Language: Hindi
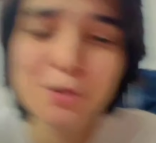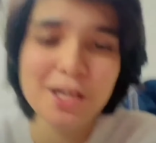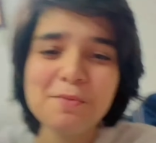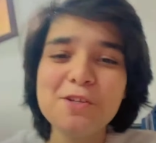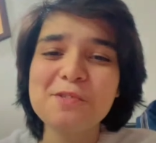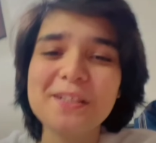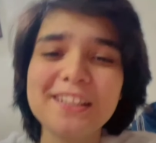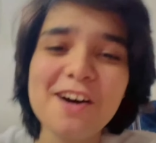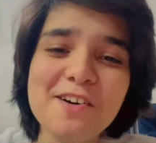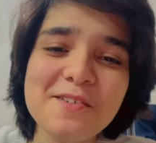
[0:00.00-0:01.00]
मुझे भी तो
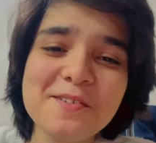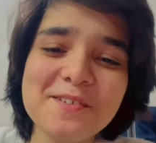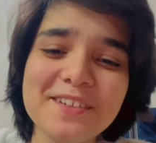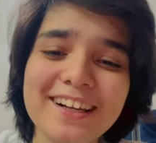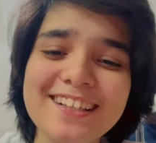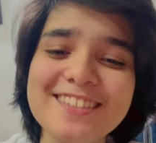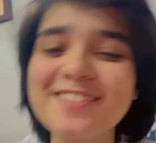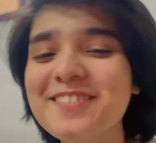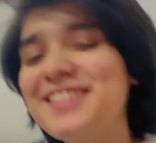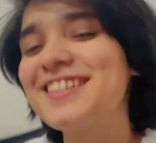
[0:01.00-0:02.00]
बताओ
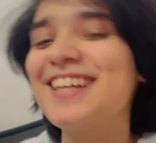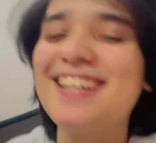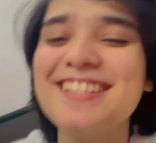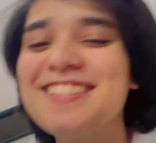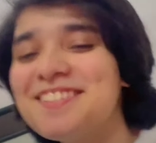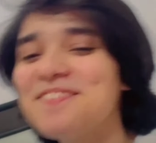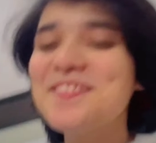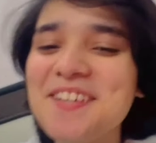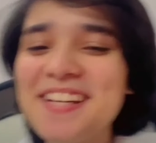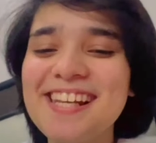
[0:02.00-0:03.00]
किसको थैंक यू
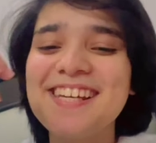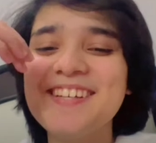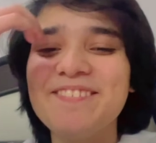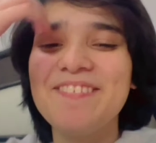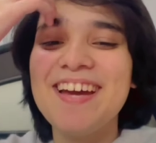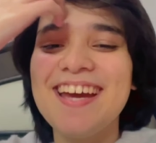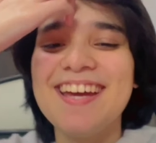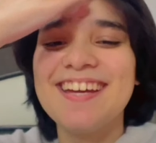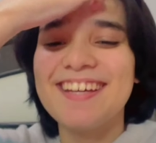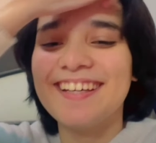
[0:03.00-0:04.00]
बोल रही हो
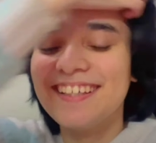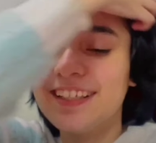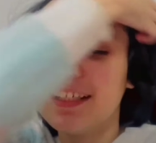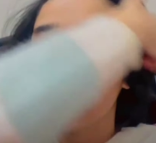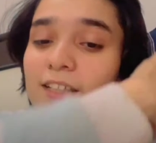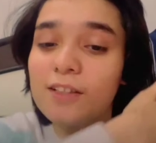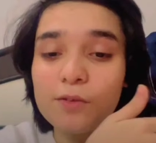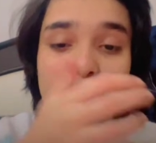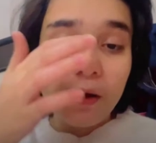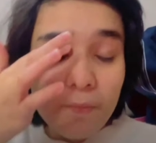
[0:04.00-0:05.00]
मैं
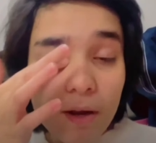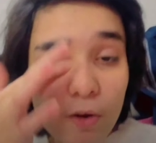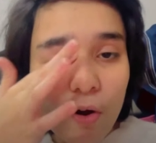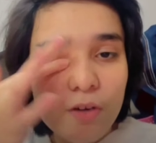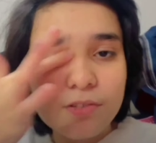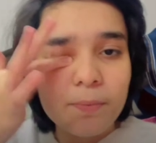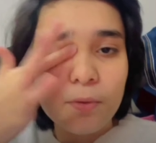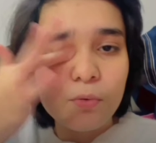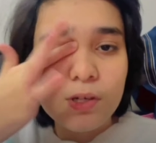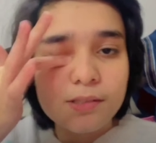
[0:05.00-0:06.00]
वाह मैं गौर से
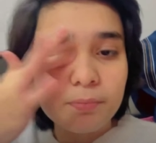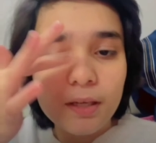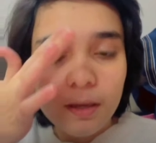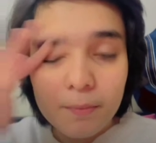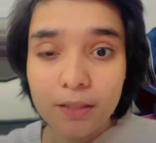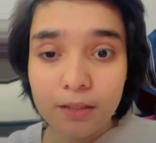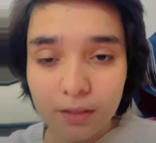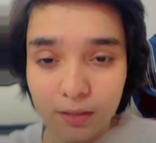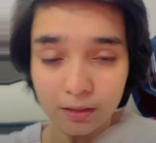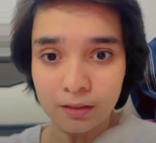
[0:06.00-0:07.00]
पढ़ूंगा सबके कमेंट
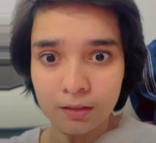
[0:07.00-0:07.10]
